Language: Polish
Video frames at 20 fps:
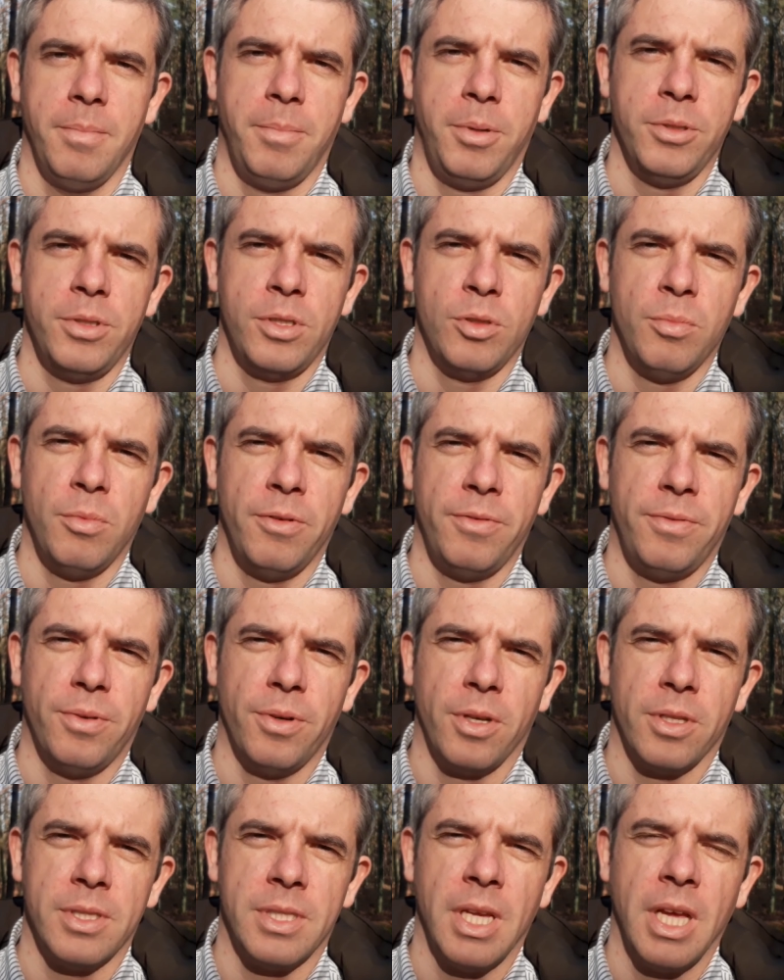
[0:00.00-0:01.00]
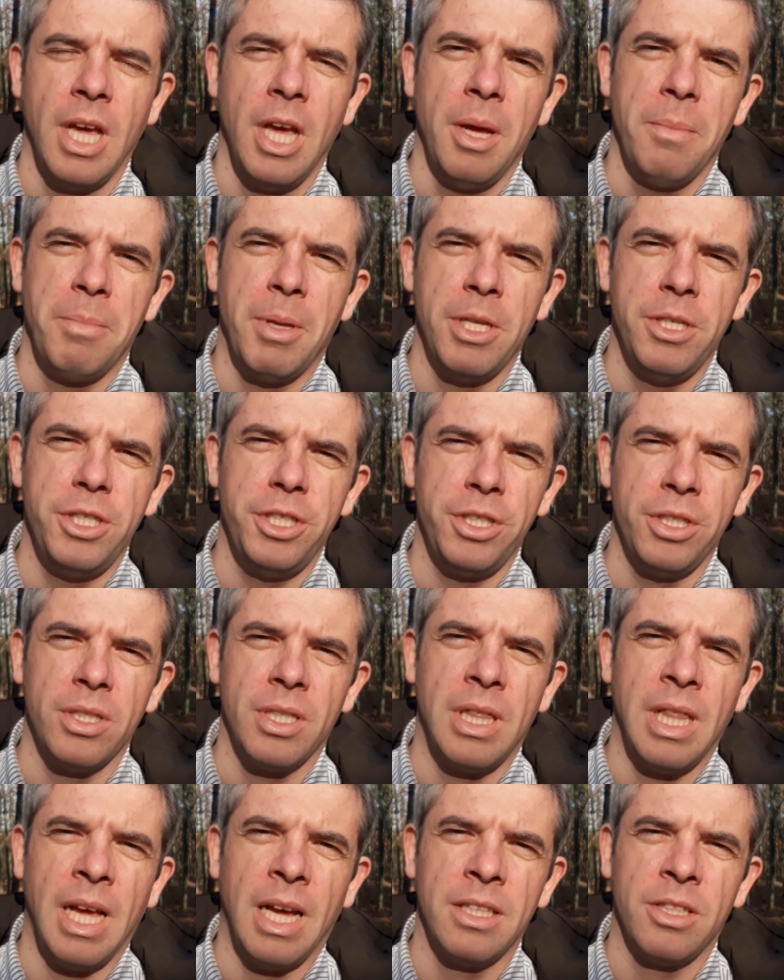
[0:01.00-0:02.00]
Podsumowując,
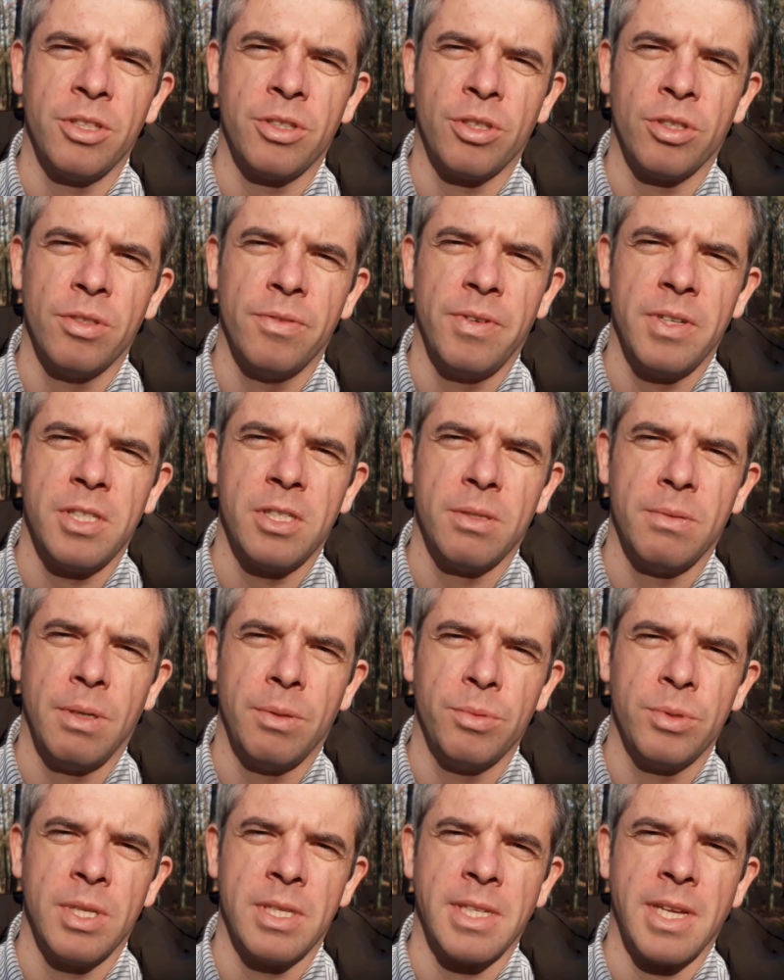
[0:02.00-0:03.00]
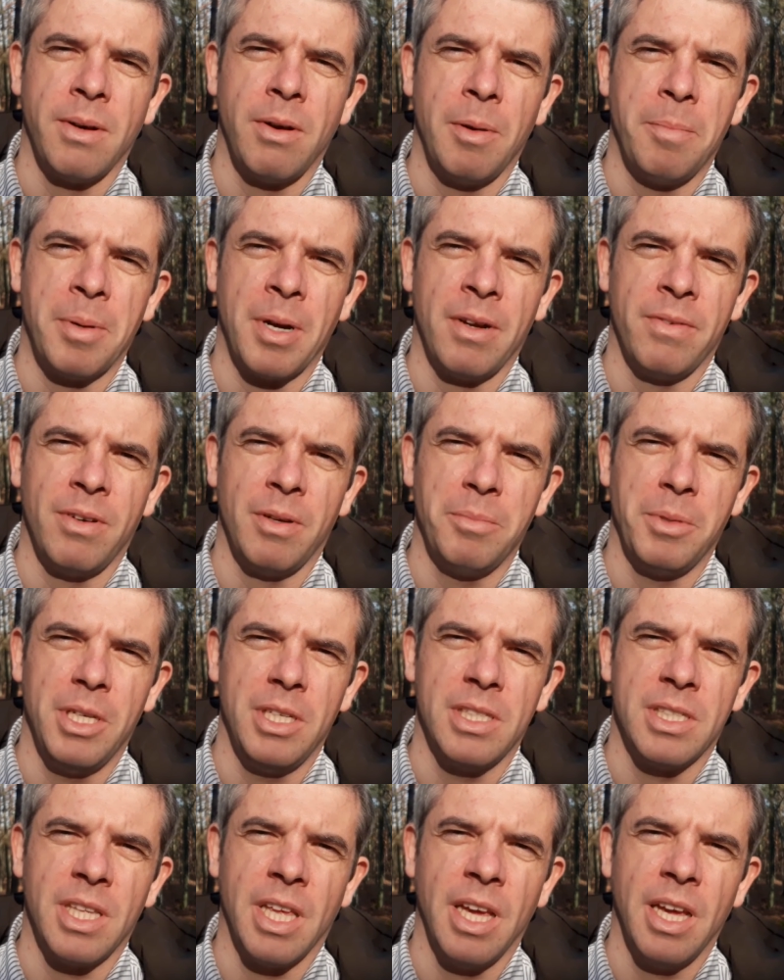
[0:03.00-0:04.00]
50 lat odkąd Wesoła uzyskała prawa
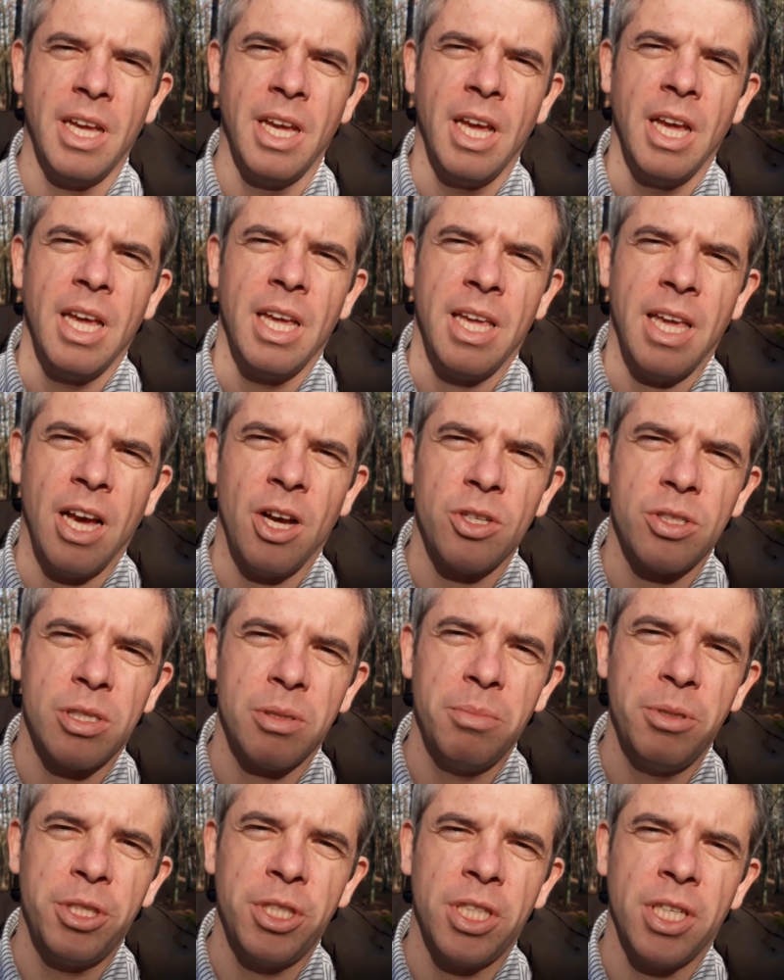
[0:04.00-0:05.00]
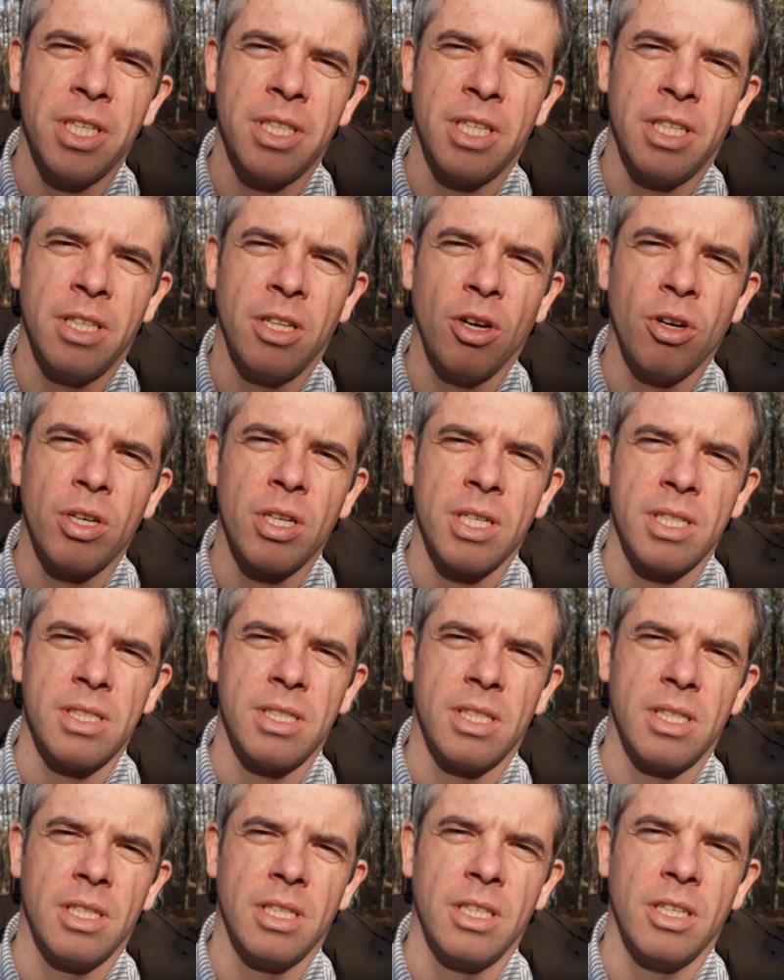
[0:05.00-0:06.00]
miejskie, ja osobiście ten
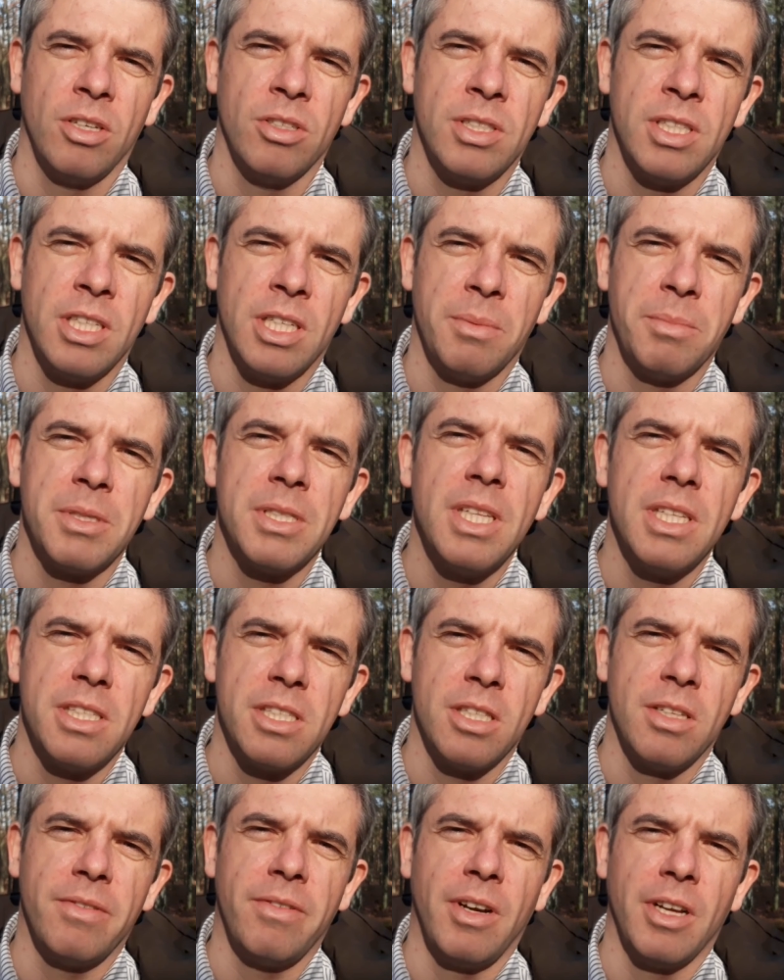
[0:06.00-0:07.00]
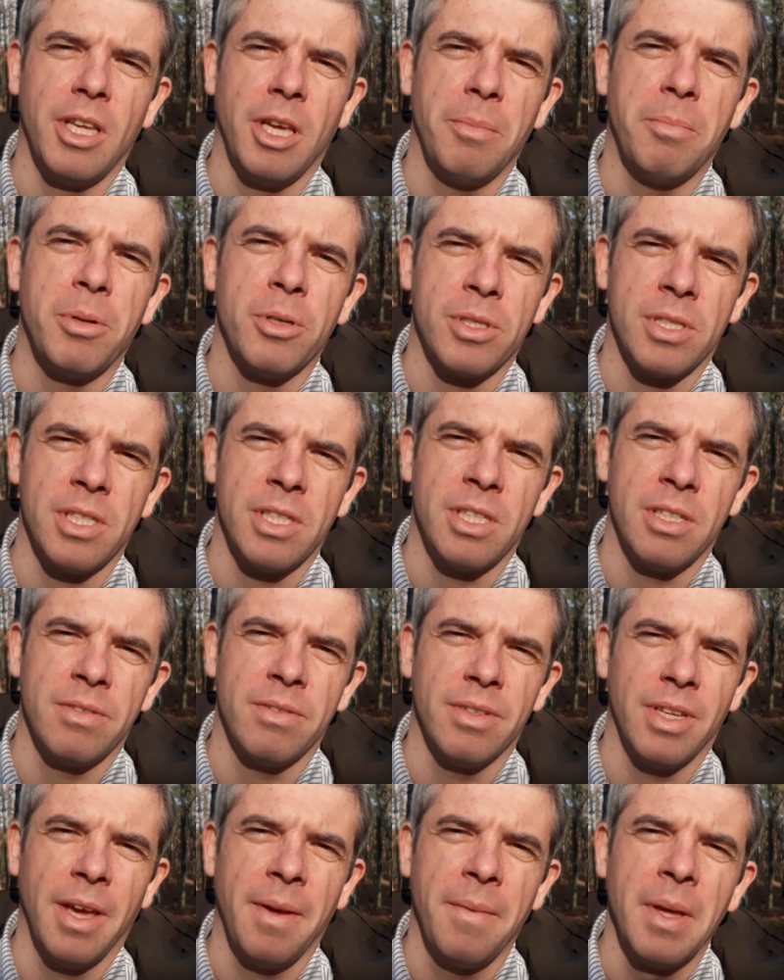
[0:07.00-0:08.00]
okres y, oceniam zdecydowanie
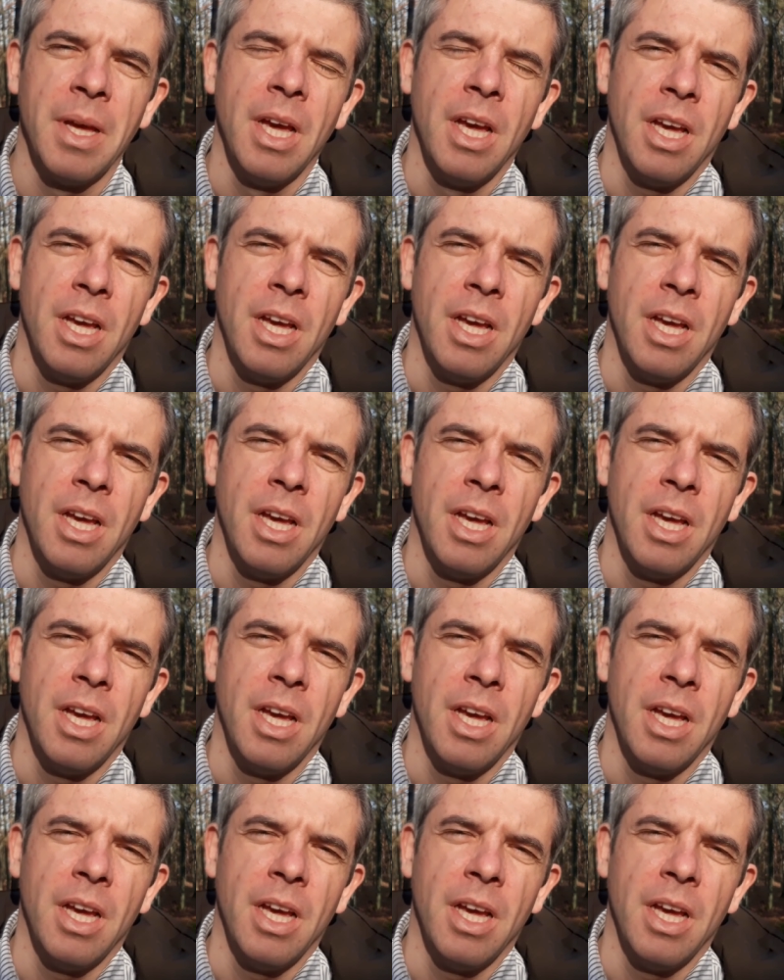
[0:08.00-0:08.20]
pozytywnie.